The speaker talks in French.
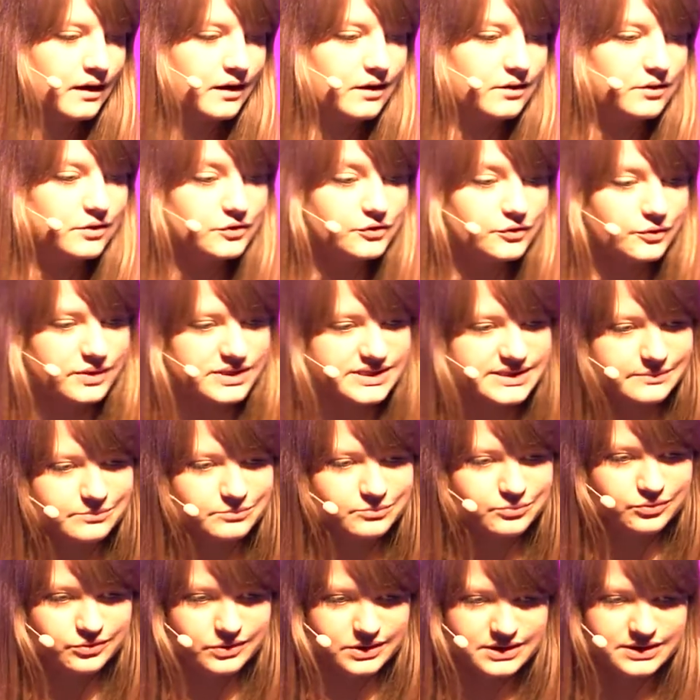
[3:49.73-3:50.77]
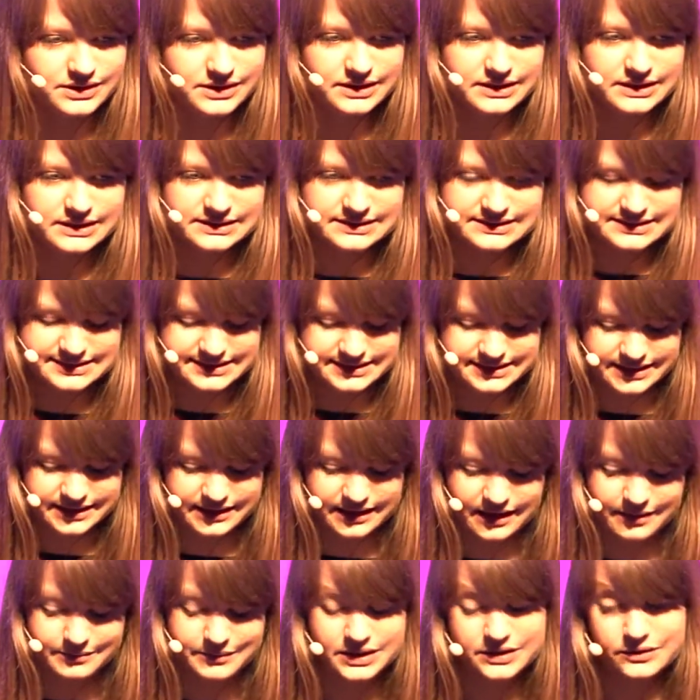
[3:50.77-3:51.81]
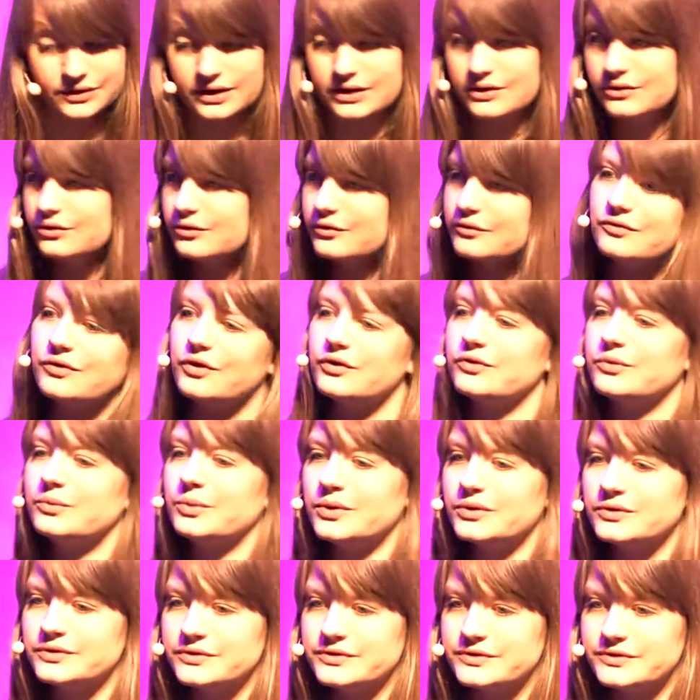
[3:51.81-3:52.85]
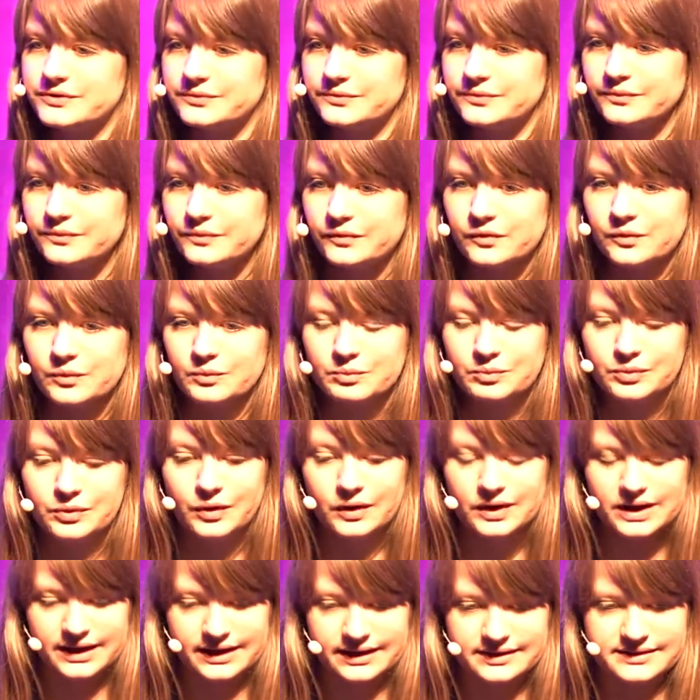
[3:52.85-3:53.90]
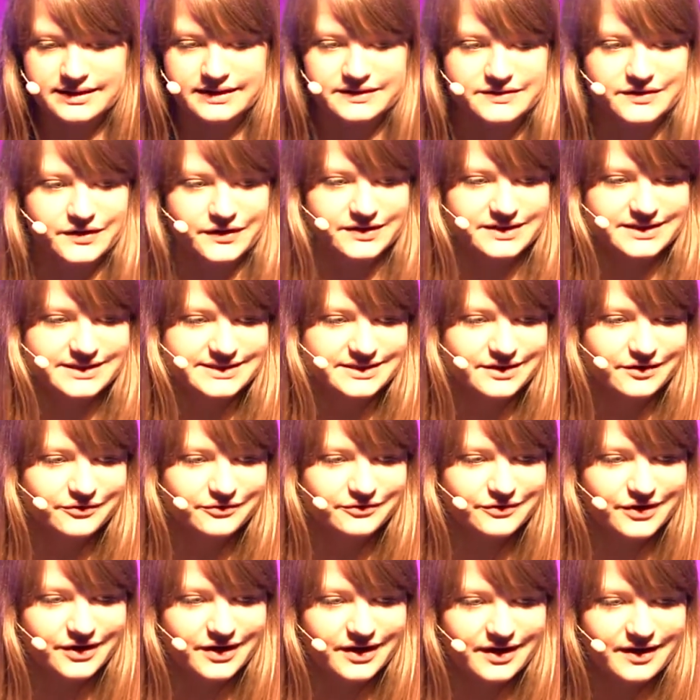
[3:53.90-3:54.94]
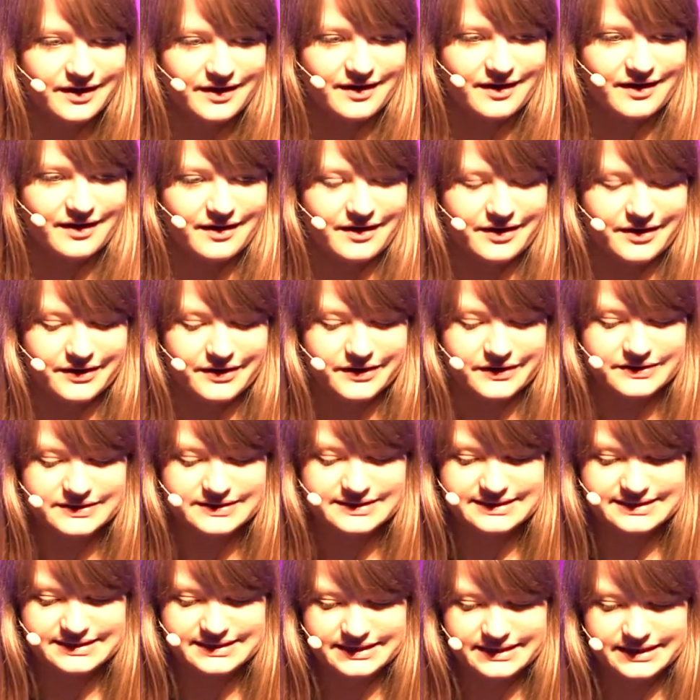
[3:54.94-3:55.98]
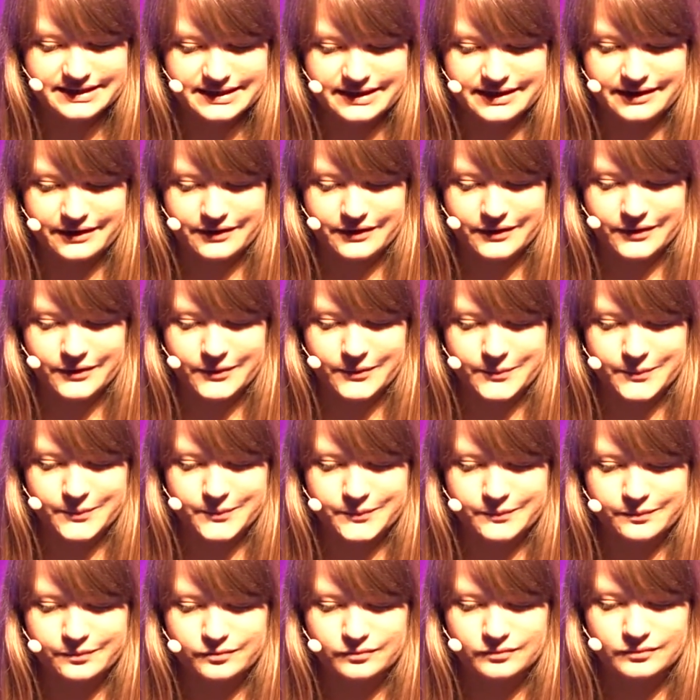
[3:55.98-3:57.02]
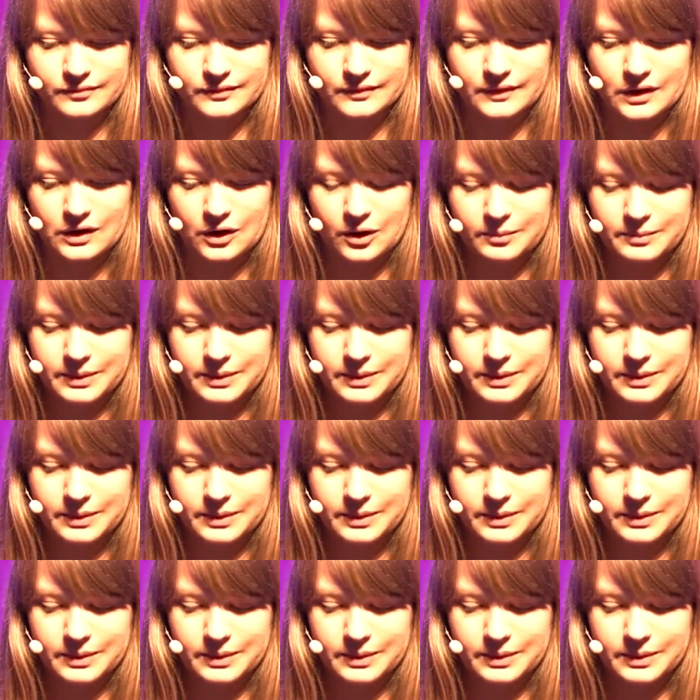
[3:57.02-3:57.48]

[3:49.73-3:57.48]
Le troisième point, c'est améliorer le confort de production donc pour les rédacteurs des offres euh, c'est euh, leur